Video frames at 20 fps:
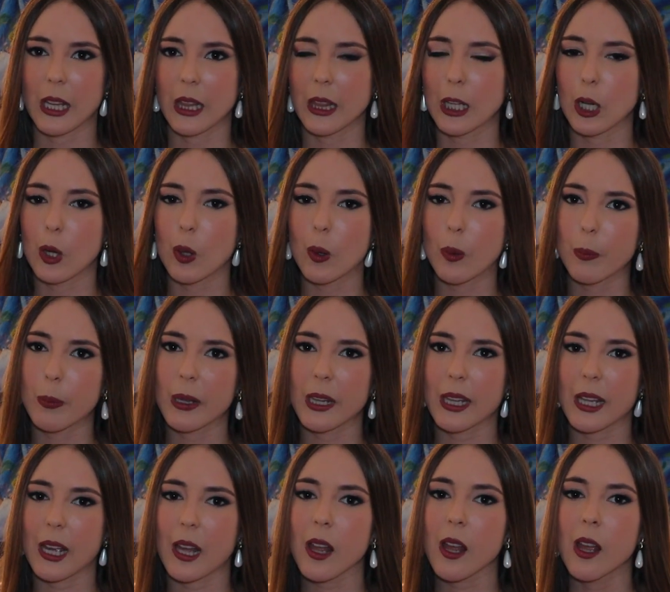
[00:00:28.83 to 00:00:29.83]
de,
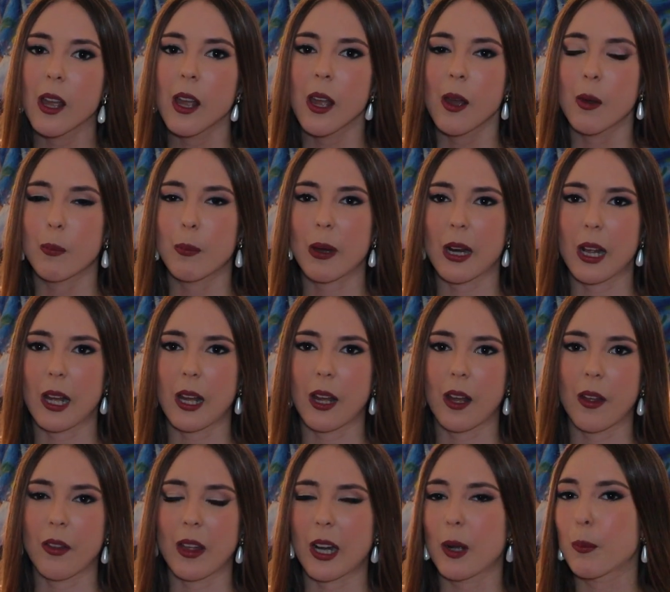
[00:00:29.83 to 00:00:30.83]
Logopedia
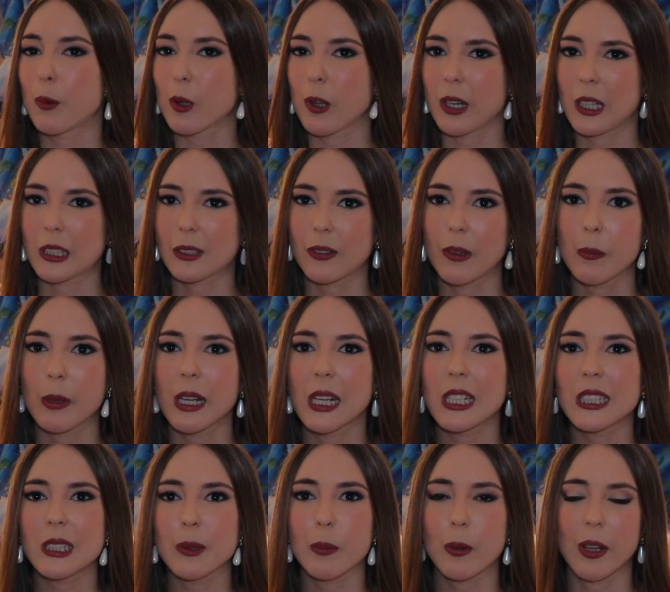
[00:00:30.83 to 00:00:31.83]
para dar apoyo a las
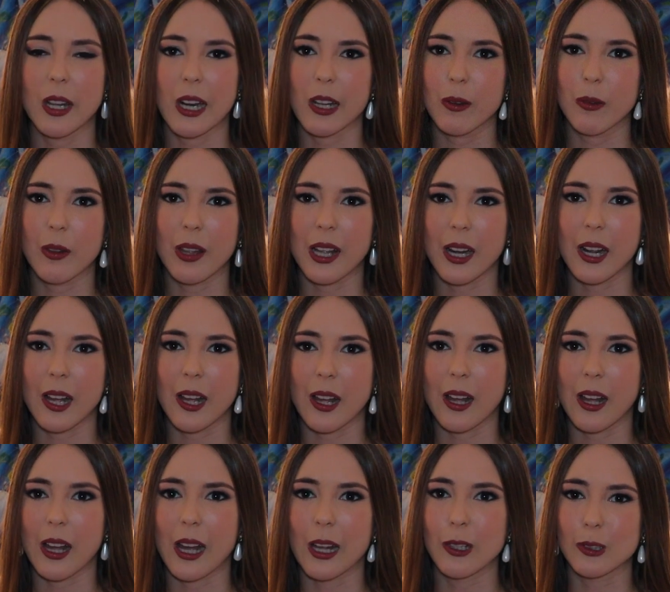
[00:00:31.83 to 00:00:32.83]
familias y poder ayudar
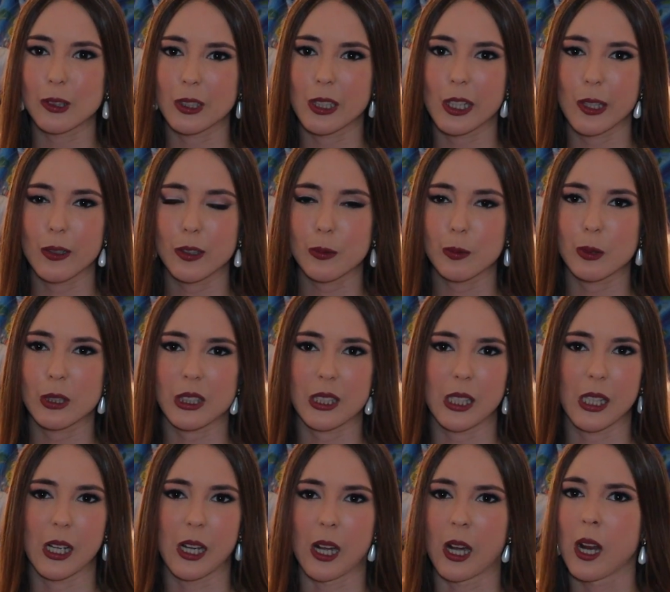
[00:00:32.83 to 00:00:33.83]
a, a los niños pues
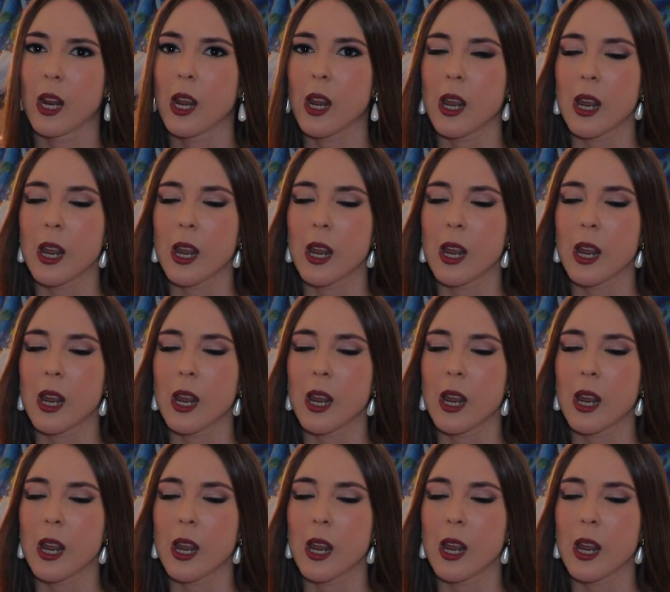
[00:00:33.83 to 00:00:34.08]
en,